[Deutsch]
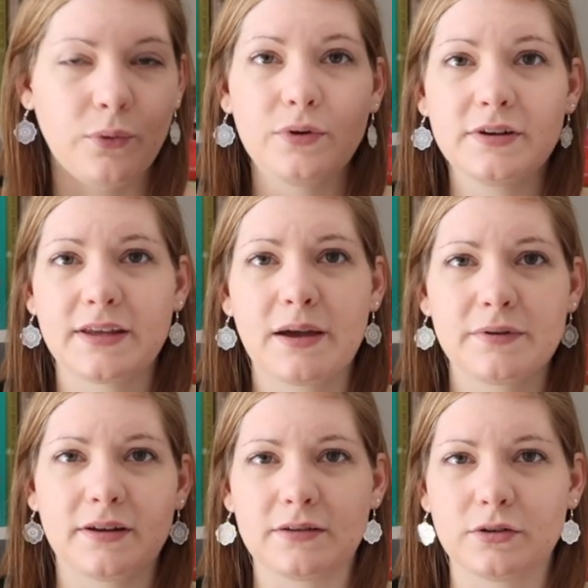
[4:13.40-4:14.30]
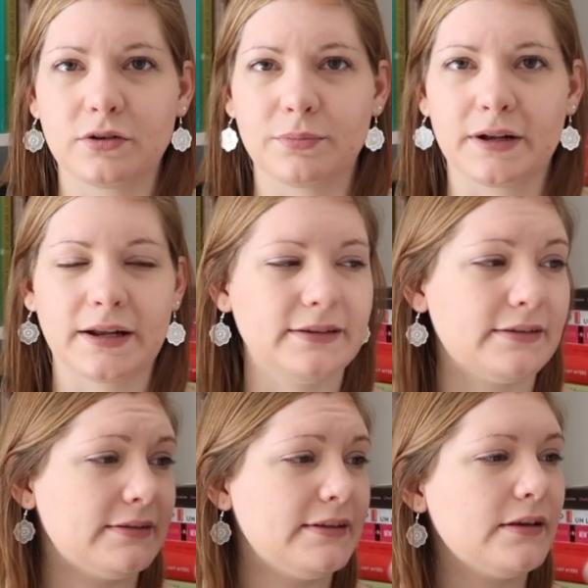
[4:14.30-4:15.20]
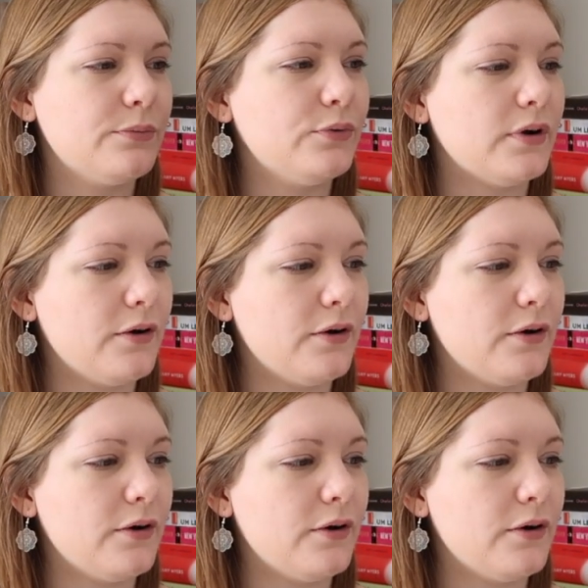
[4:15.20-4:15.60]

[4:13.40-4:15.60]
Und ich habe natürlich nochmal gleich dieses dicke Buch